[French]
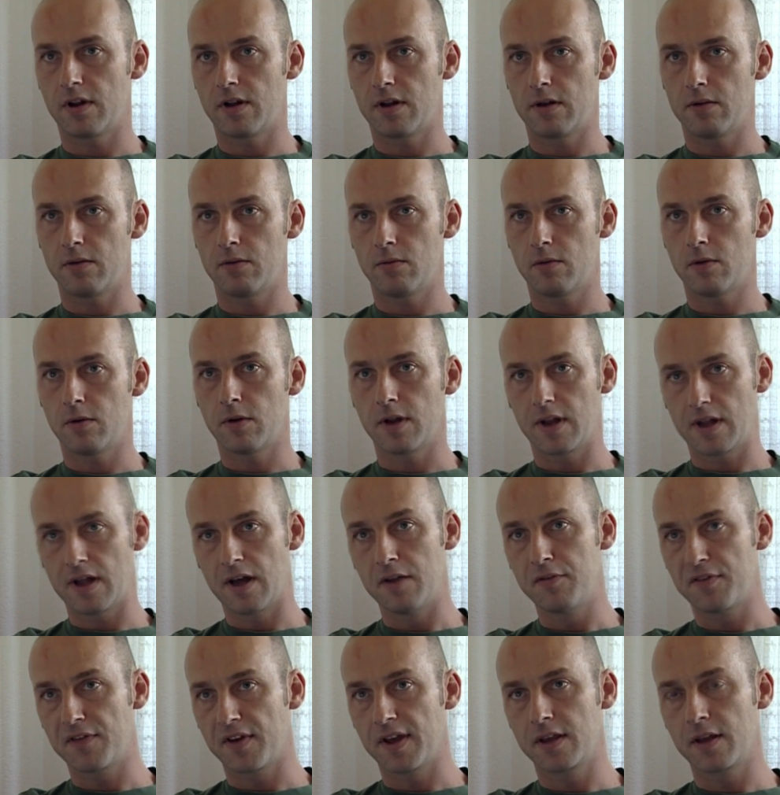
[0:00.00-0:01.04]
en euh,
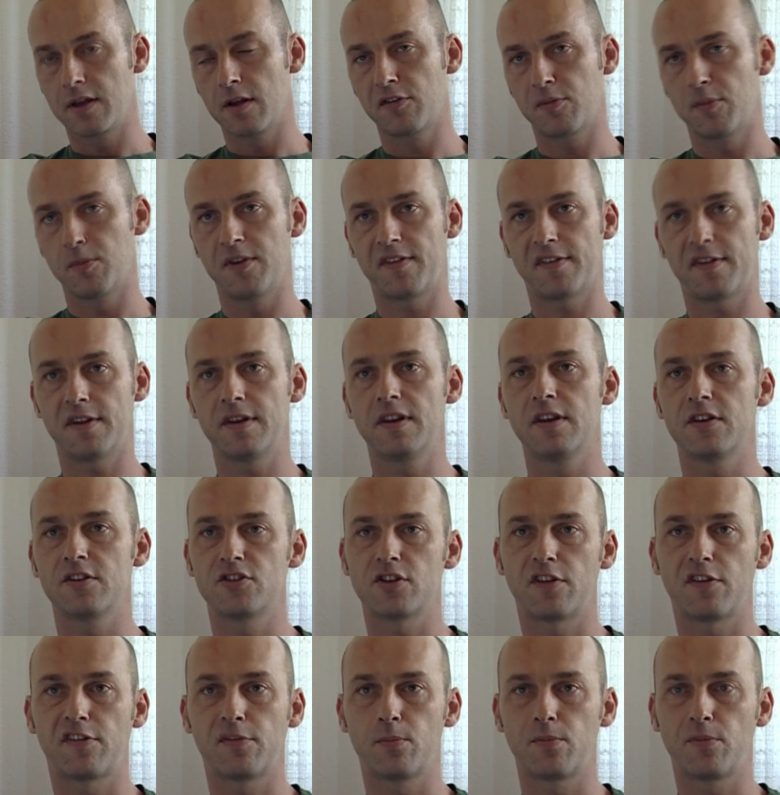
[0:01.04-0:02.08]
grande fréquence, mais c'est-à-dire que
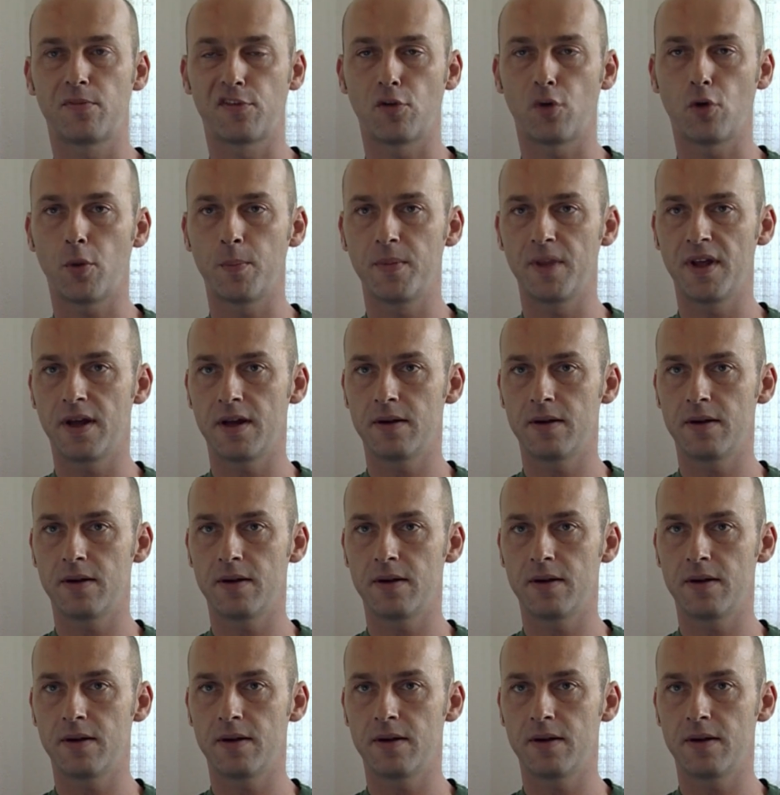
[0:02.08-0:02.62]
j'absorbais